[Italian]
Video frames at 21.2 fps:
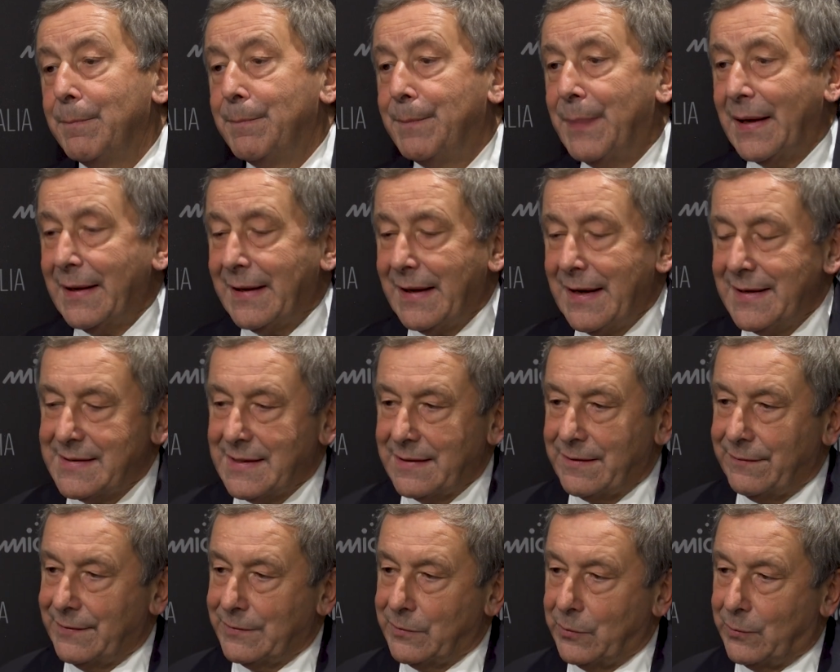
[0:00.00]
Perché è
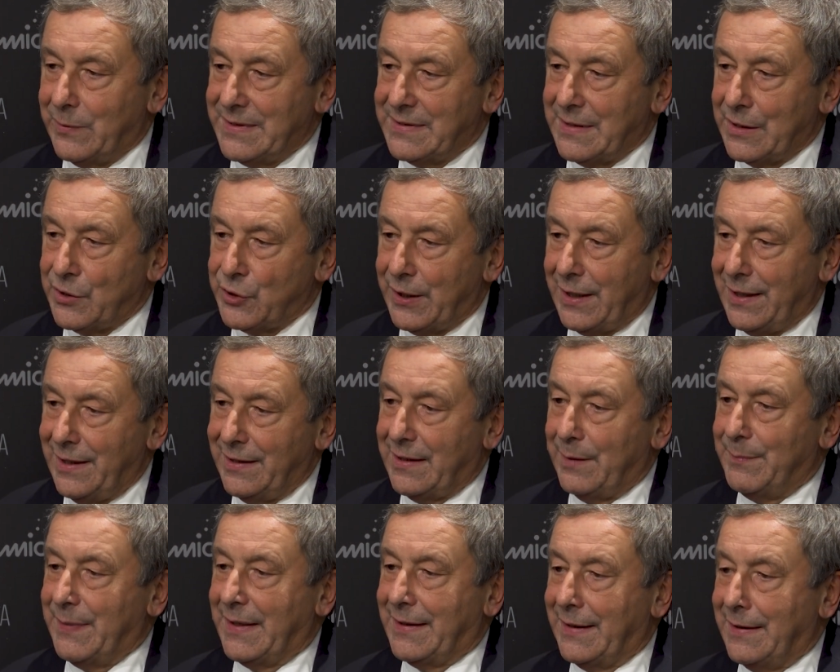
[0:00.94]
stata fatta questa
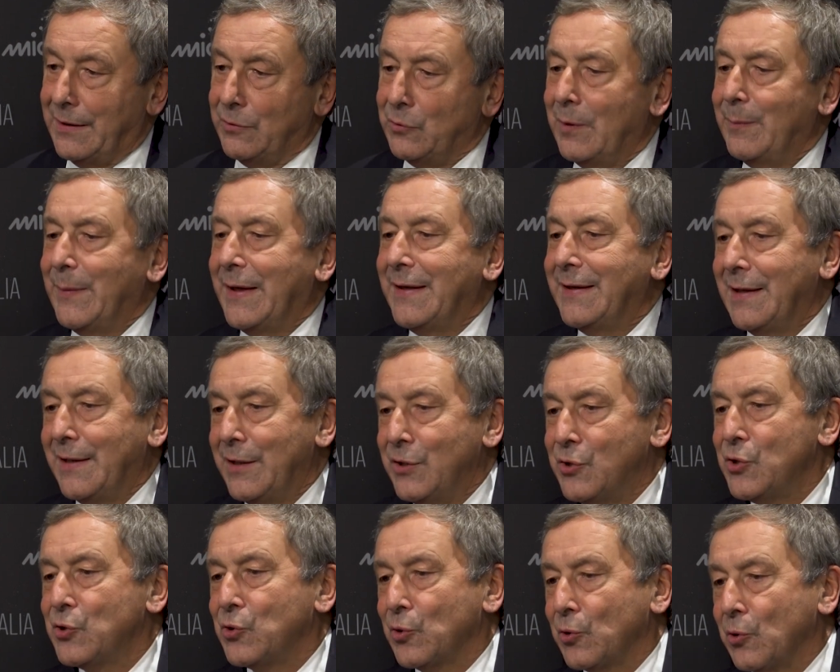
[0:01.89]
scelta? Perché naturalmente lì
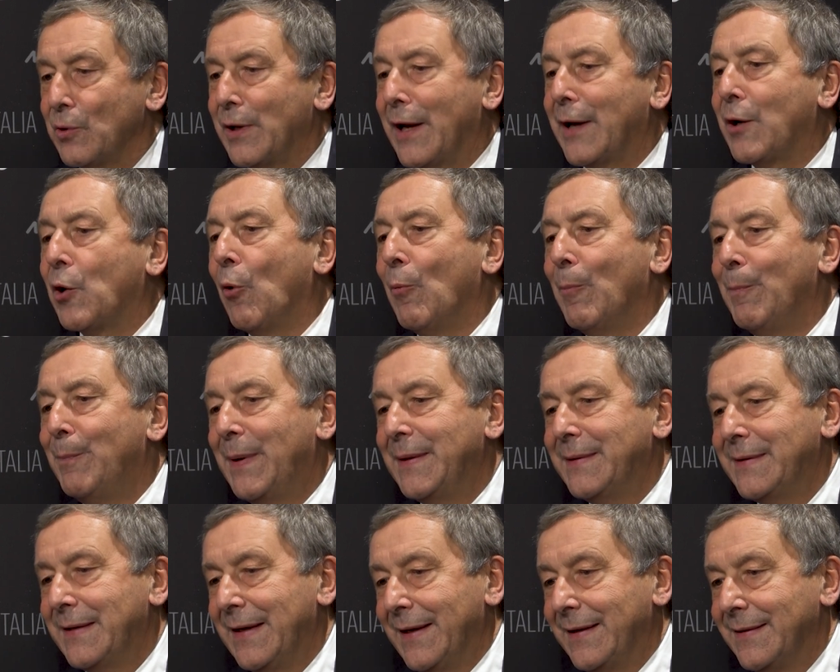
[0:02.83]
ci sono le
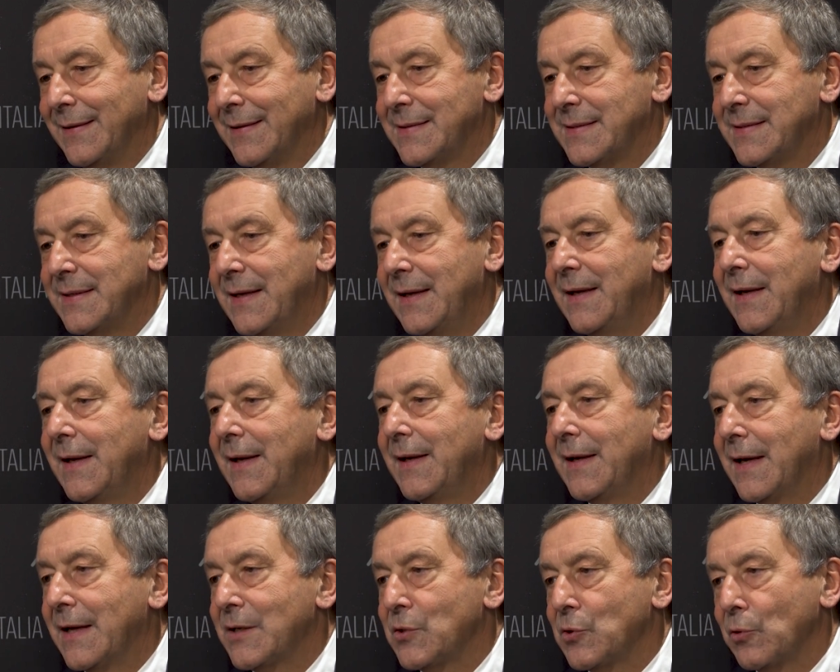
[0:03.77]
competenze
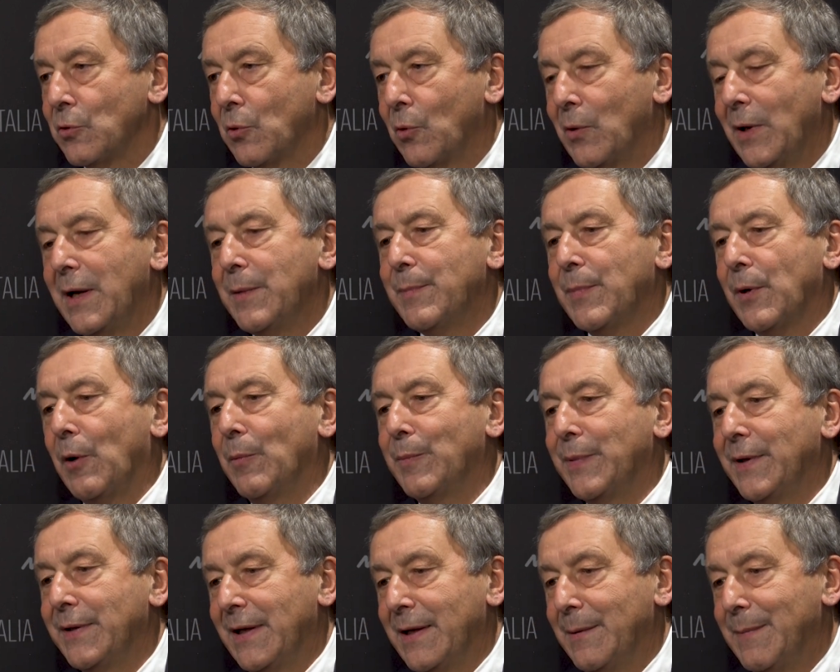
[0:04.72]
che sono quelle
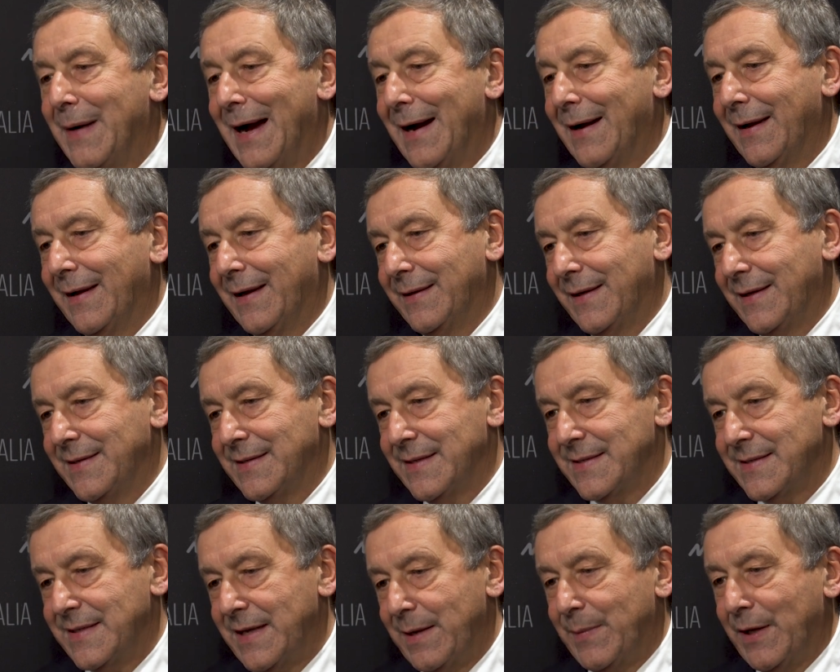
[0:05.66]
proprie delle banche, dei
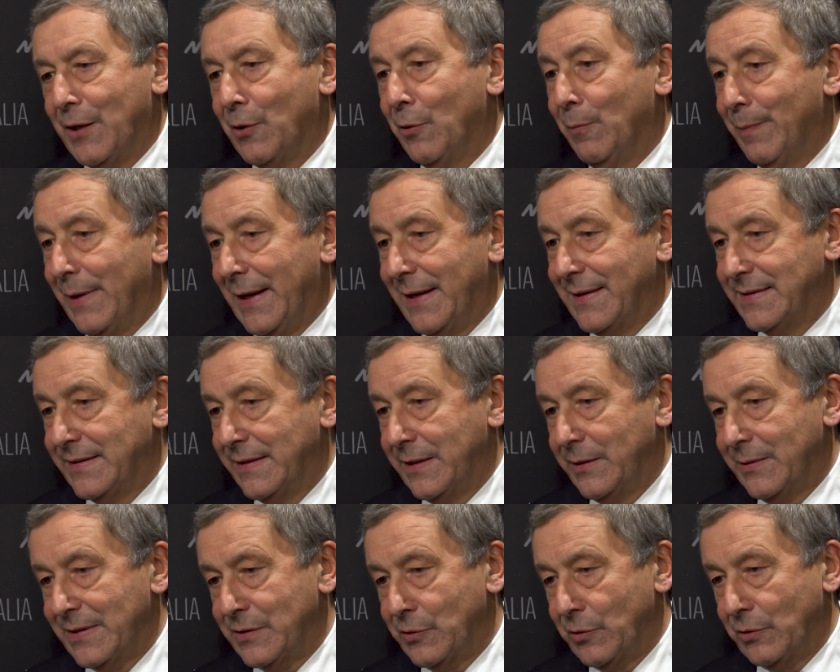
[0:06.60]
sistemi complessi
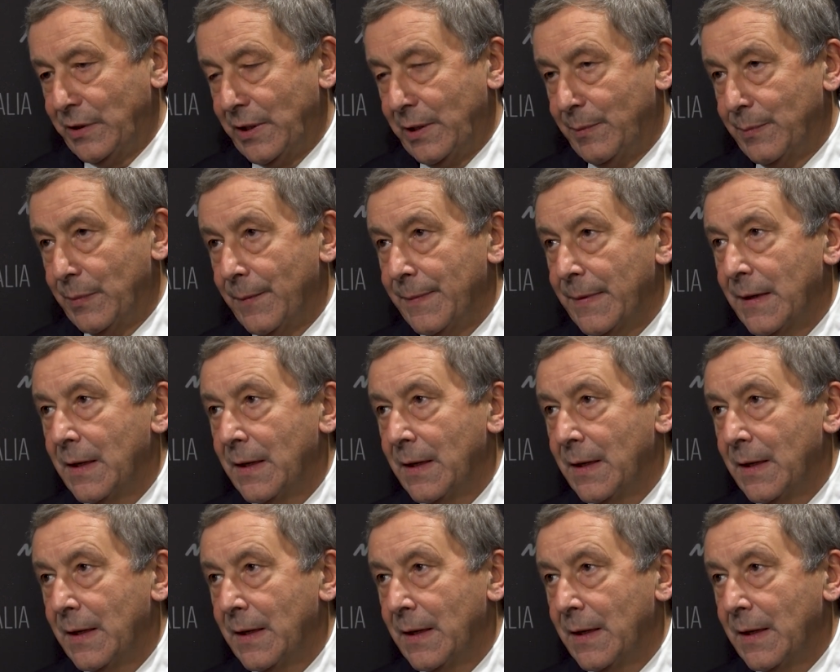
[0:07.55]
di questo tipo.